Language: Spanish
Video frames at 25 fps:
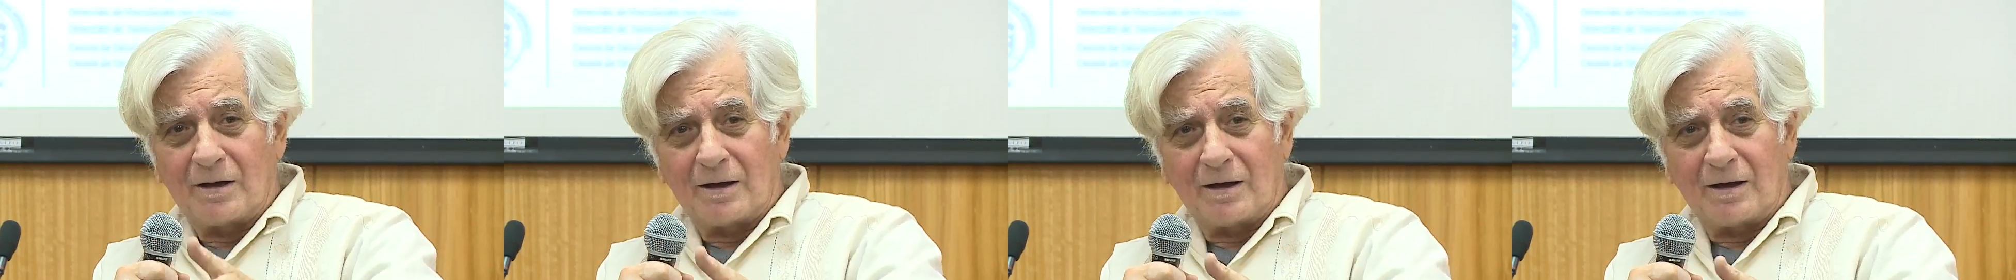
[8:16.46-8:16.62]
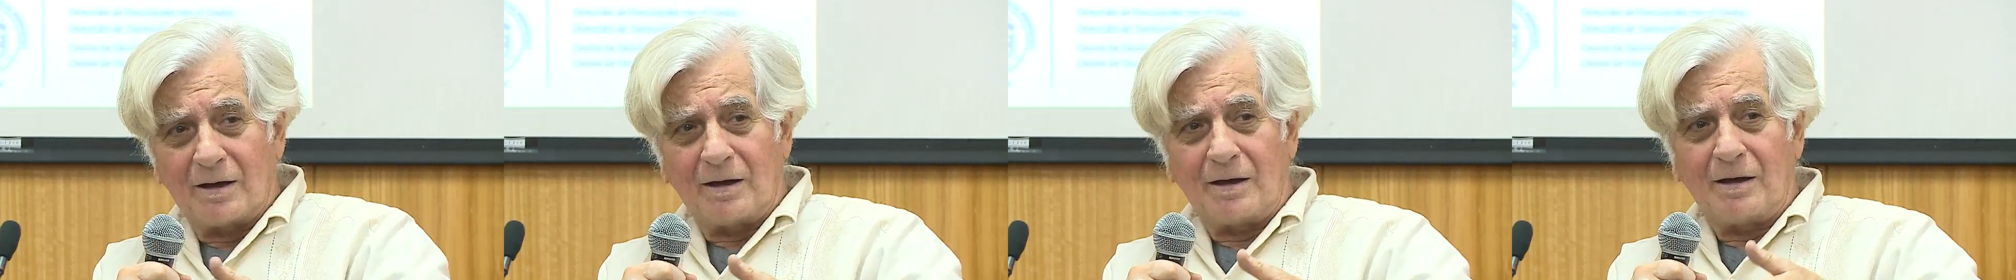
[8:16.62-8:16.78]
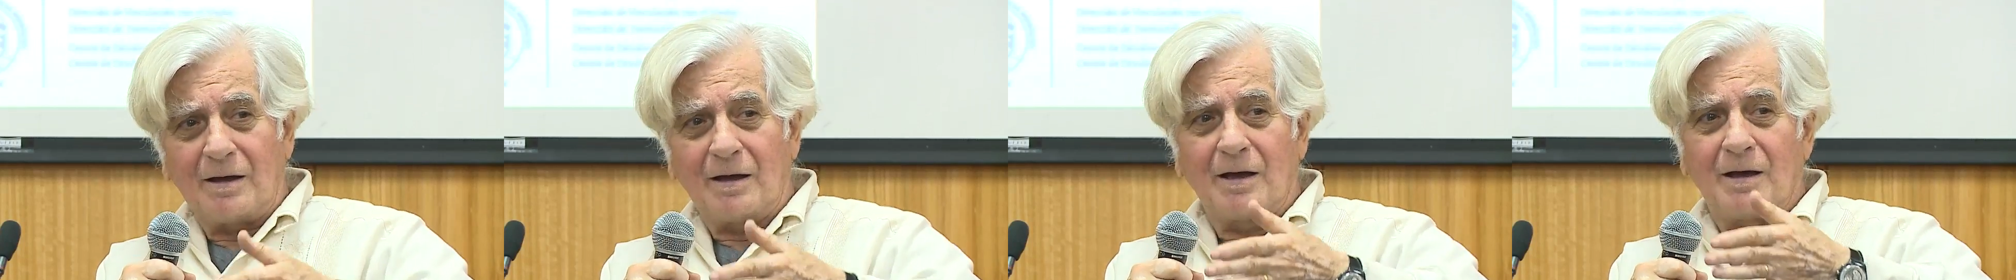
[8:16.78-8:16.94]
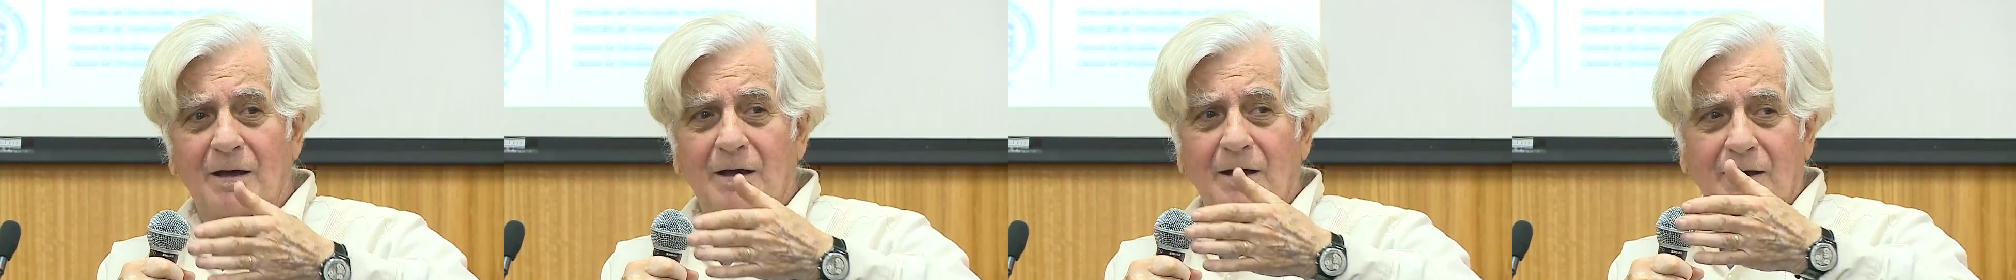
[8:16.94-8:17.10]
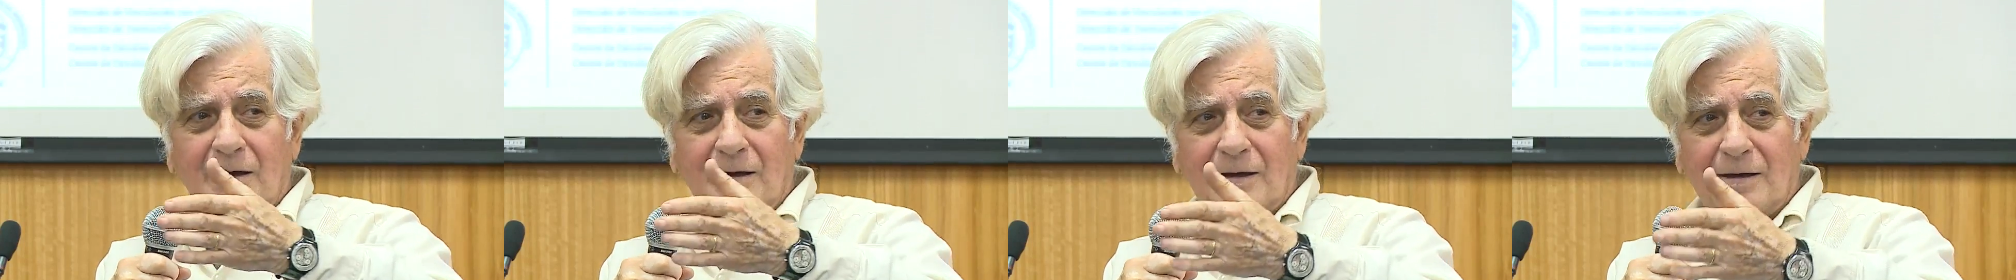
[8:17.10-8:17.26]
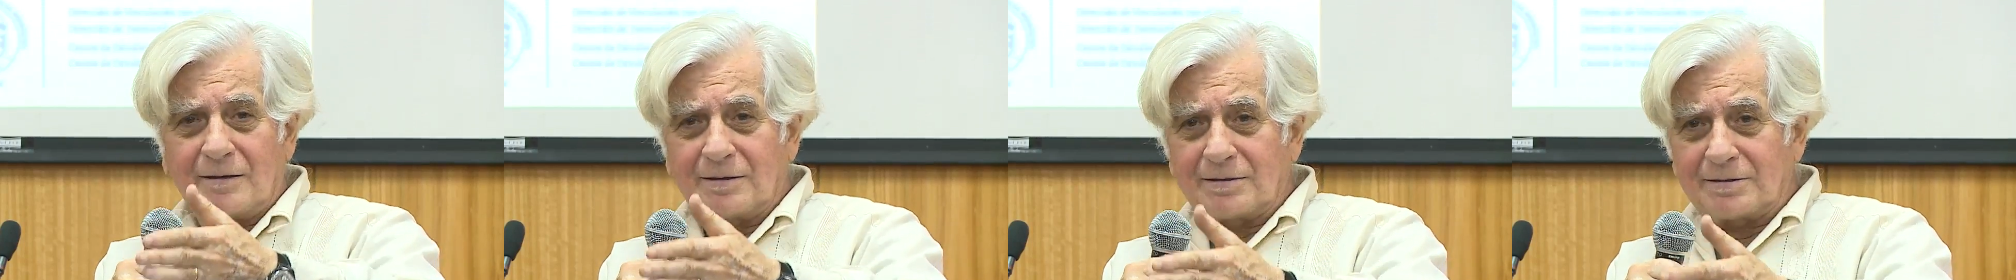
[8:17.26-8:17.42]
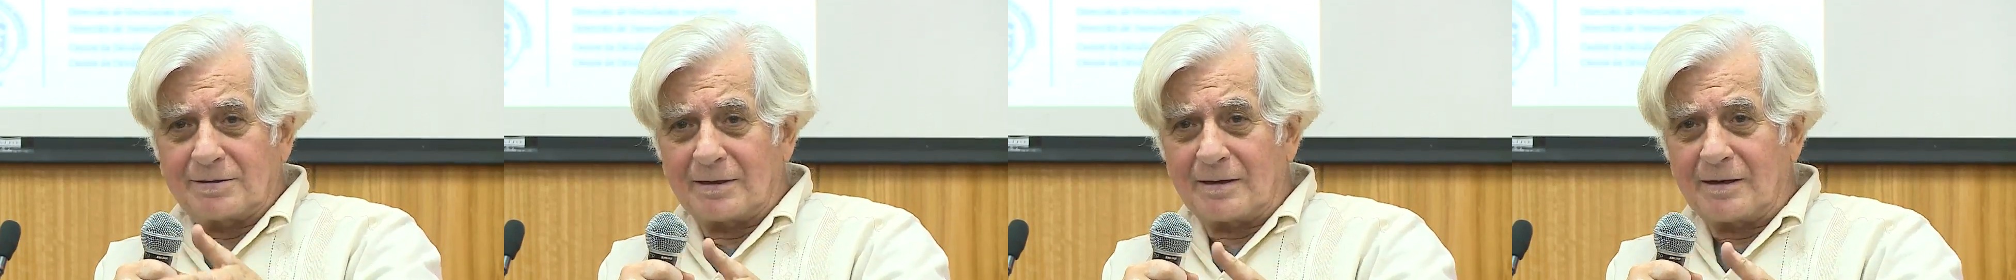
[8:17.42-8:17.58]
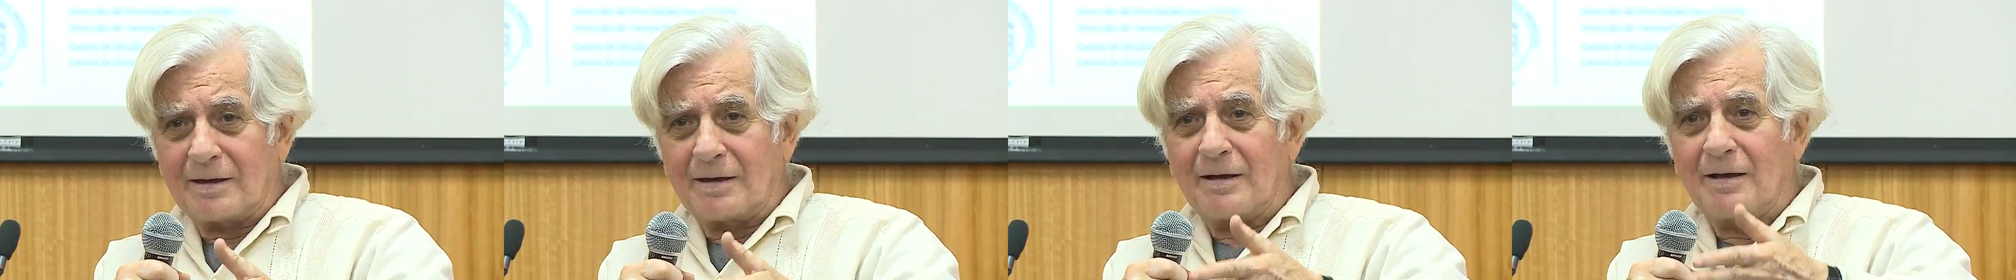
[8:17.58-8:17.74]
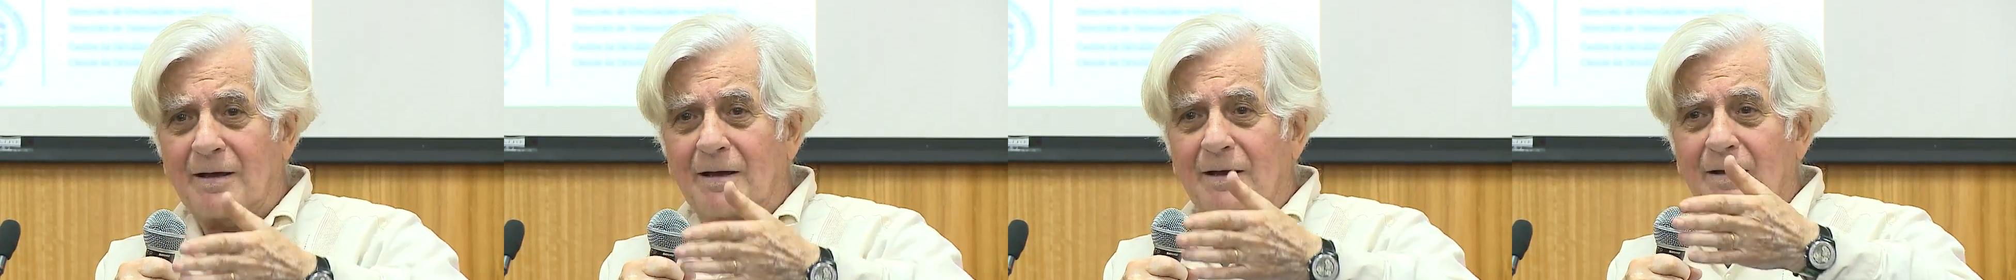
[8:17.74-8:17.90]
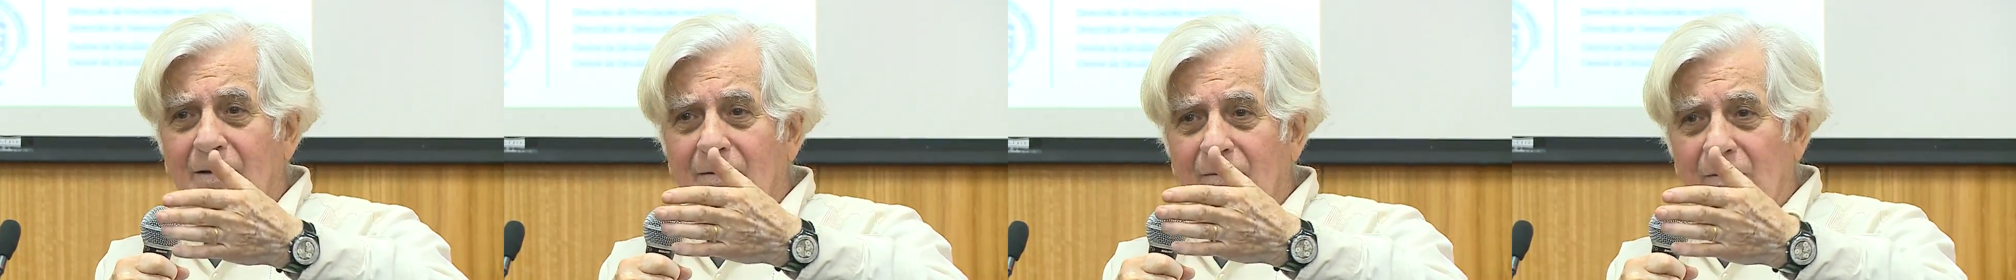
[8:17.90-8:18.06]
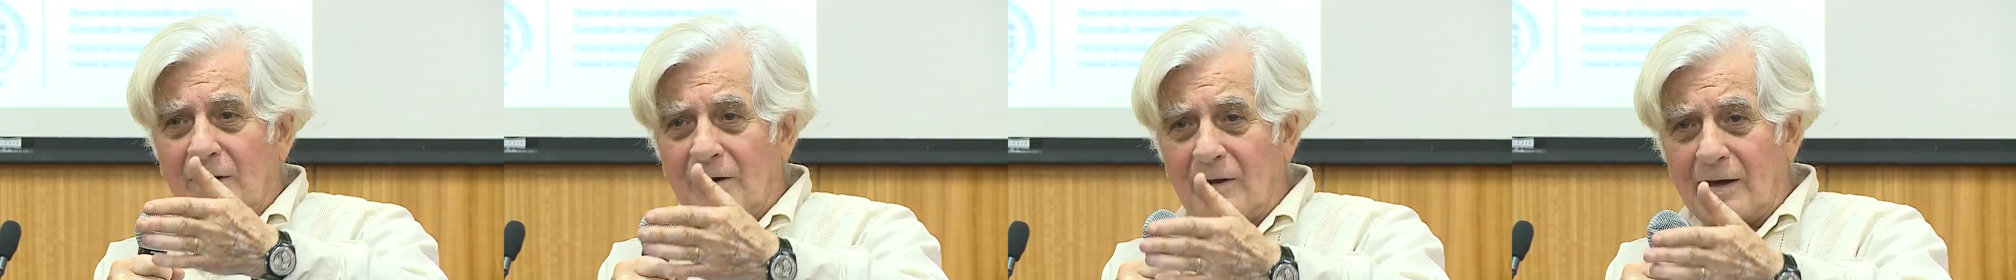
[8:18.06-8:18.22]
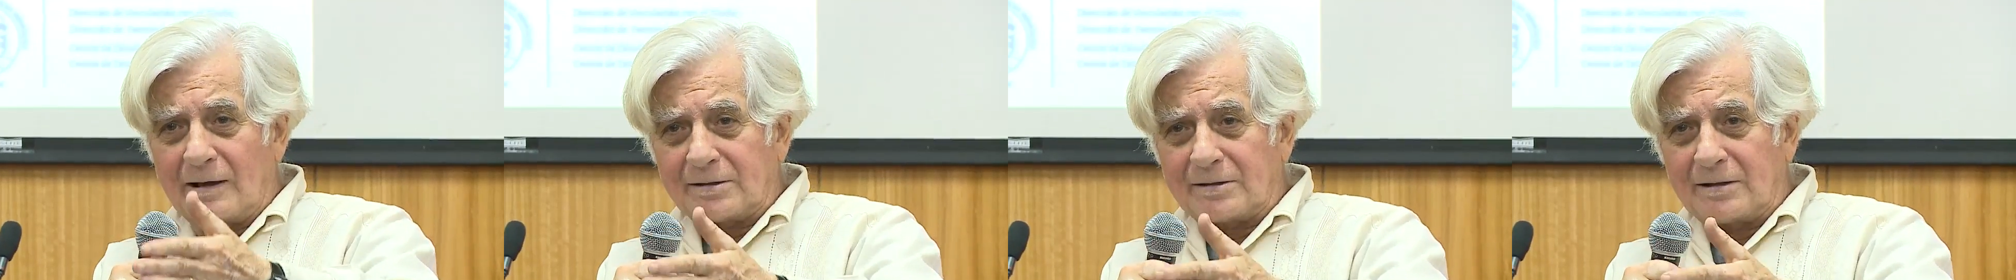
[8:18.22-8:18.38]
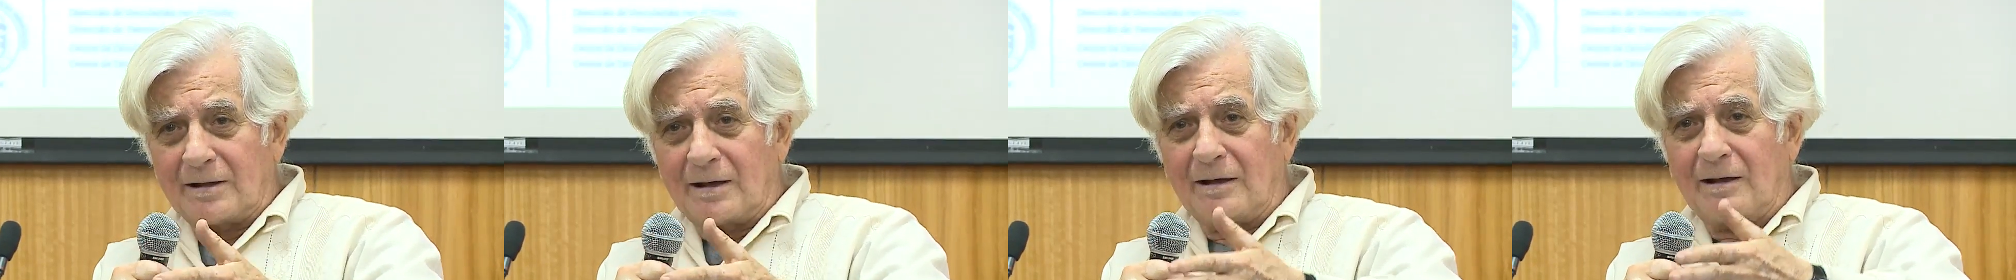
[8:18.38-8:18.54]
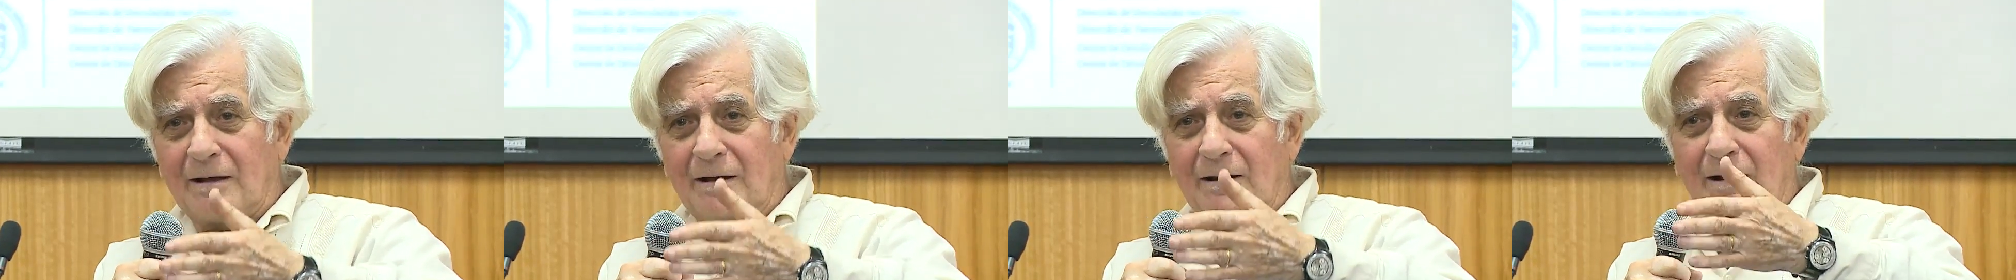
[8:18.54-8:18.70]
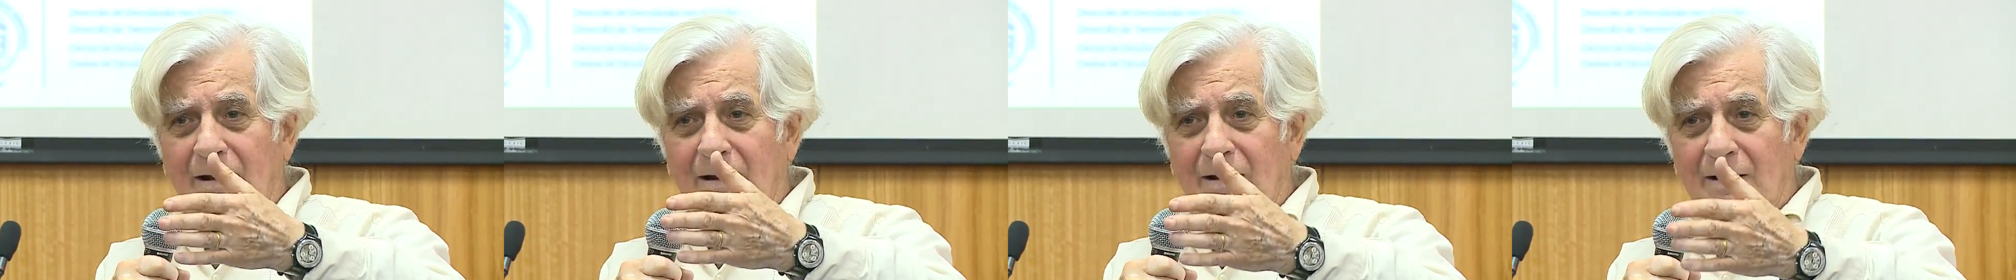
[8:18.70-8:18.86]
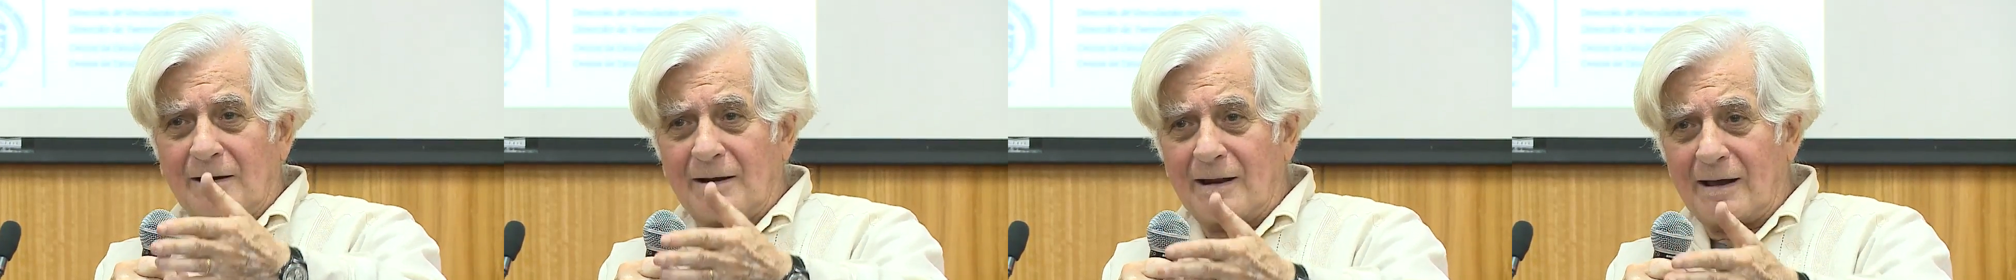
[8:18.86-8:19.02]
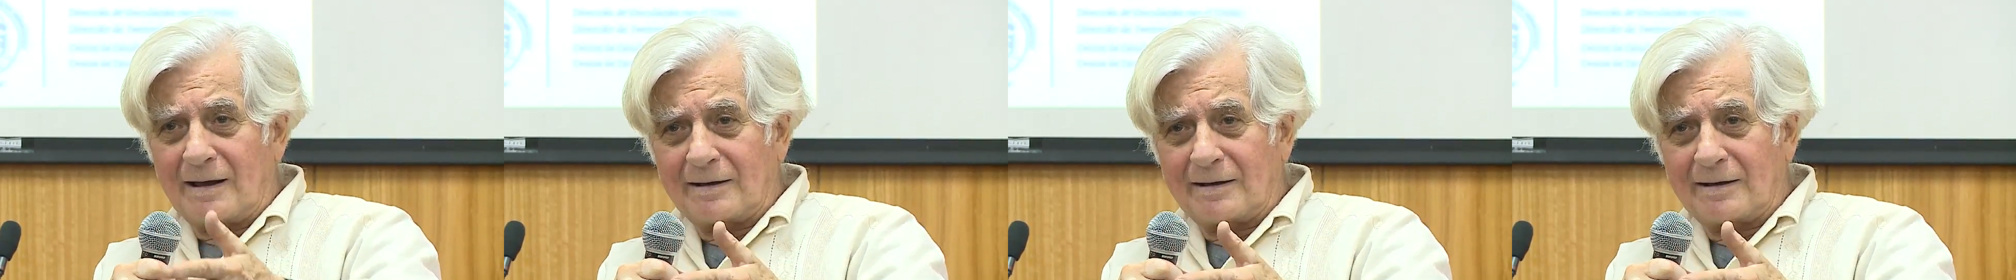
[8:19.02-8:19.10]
¿eh? este, las, eh,